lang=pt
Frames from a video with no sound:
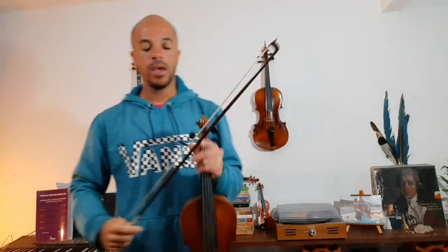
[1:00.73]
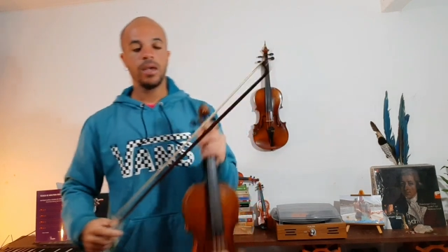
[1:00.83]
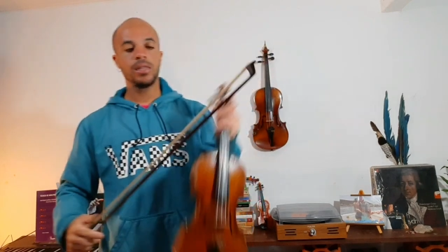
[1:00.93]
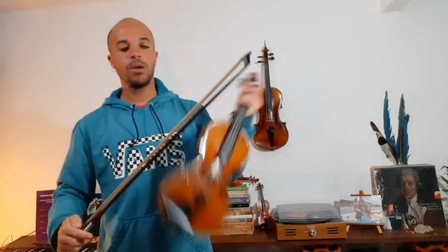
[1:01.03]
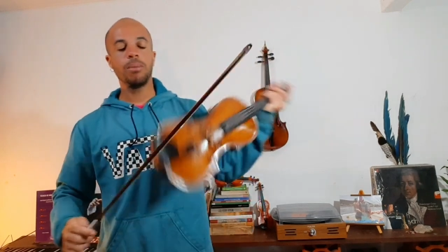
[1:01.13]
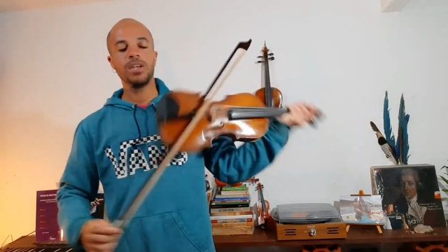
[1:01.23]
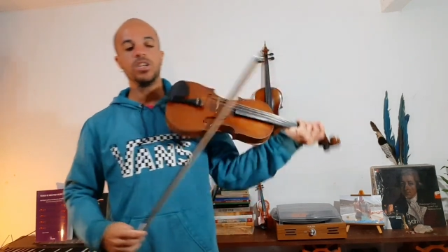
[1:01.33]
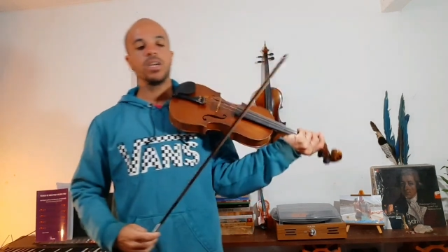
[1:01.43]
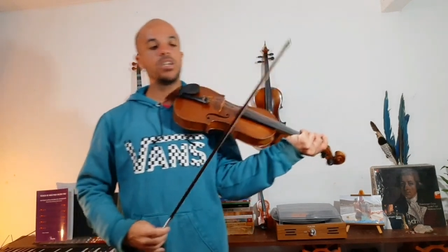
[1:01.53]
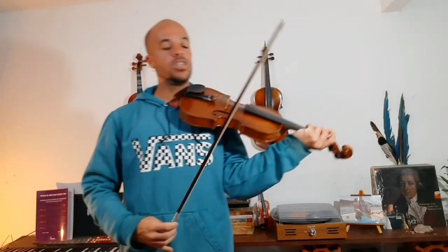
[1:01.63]
Então
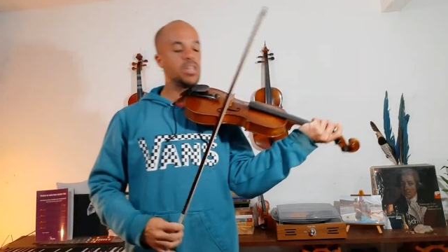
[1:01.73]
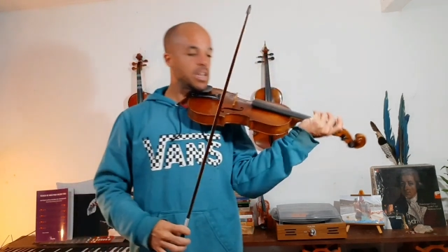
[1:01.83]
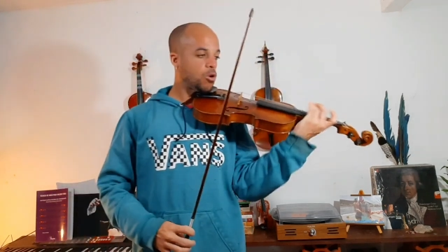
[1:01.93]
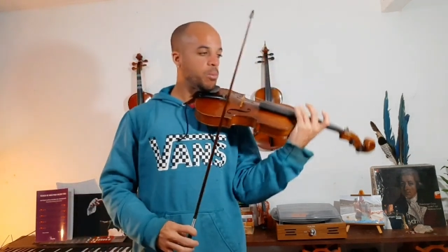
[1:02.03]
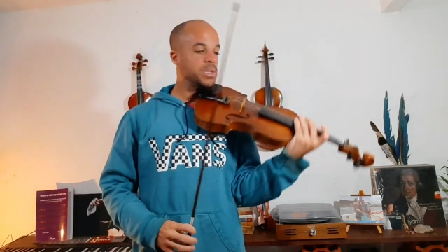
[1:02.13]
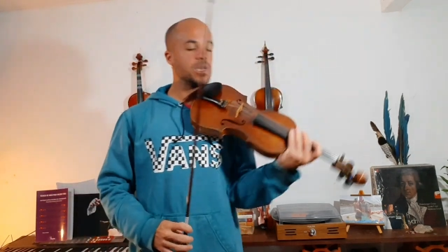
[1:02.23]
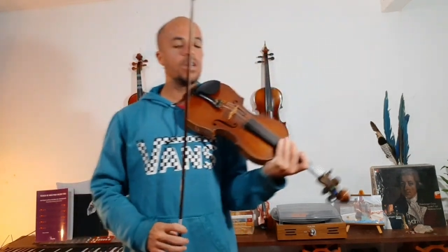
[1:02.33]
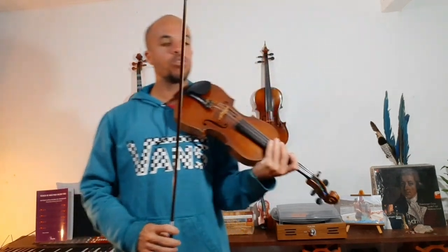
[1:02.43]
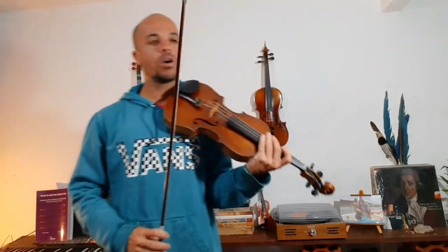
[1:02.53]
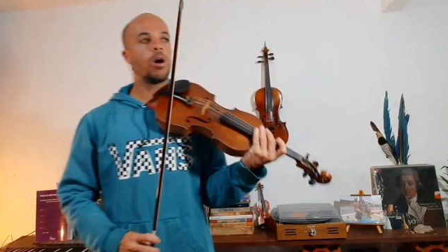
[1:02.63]
imagina que você está
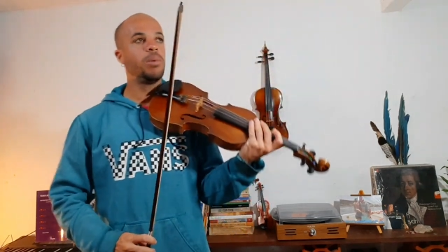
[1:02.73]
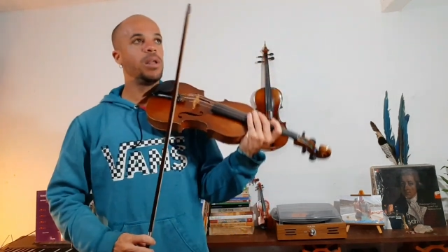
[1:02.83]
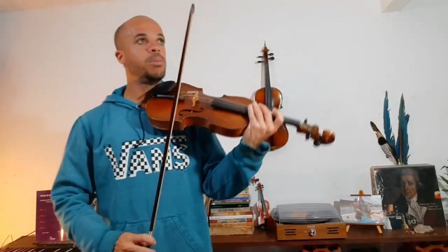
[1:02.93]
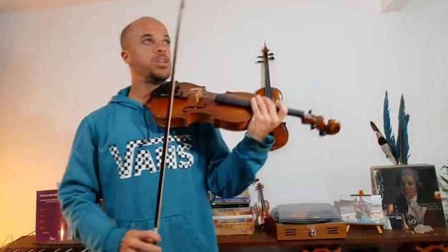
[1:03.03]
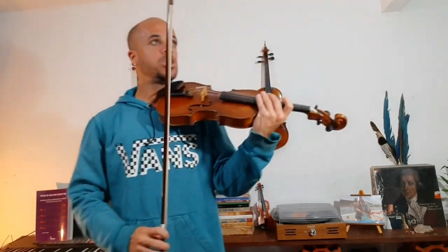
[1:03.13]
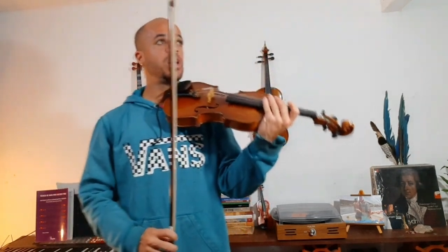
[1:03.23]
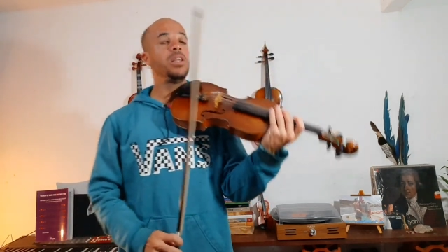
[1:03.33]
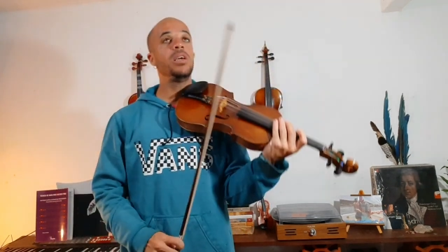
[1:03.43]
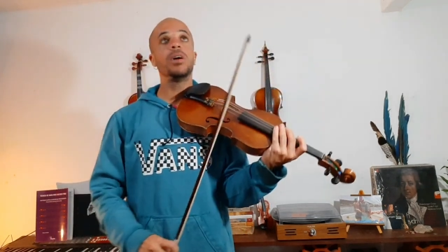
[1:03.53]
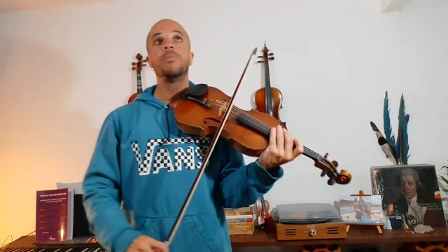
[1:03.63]
começando a tocar o brilha brilha
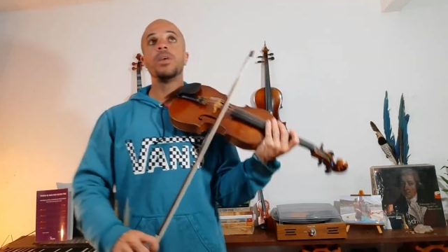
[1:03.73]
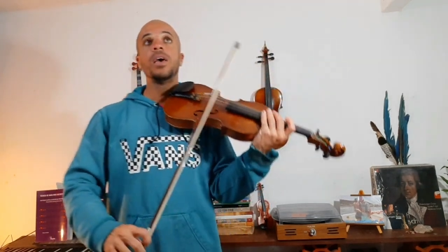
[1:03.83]
estrelinha